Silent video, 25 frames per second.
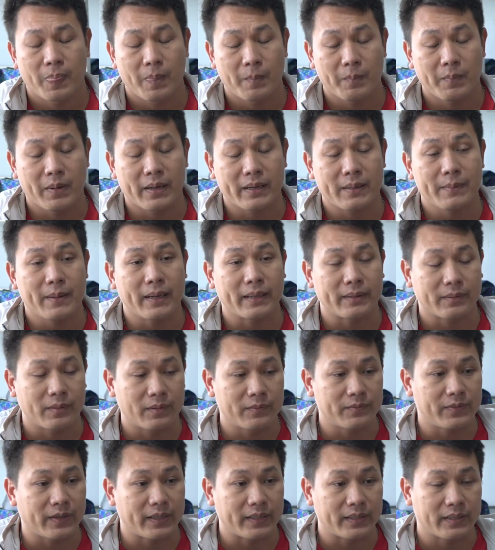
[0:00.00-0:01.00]
mà các bạn
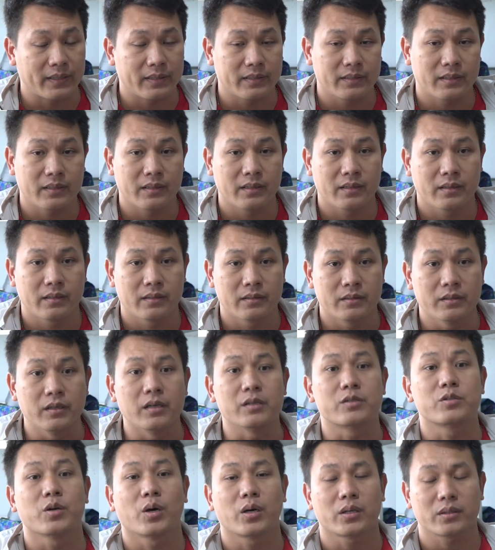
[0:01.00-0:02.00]
còn phải
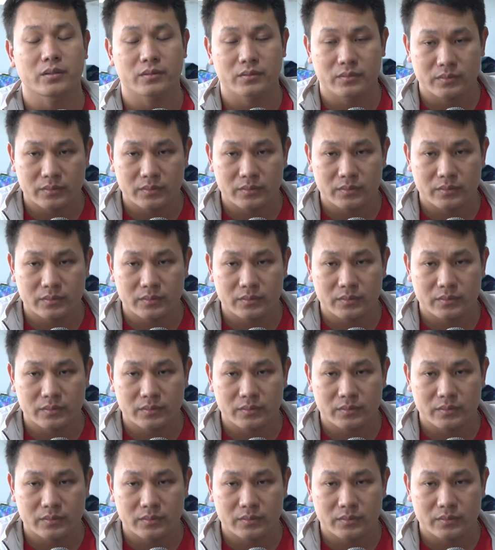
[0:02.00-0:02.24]
lựa chọn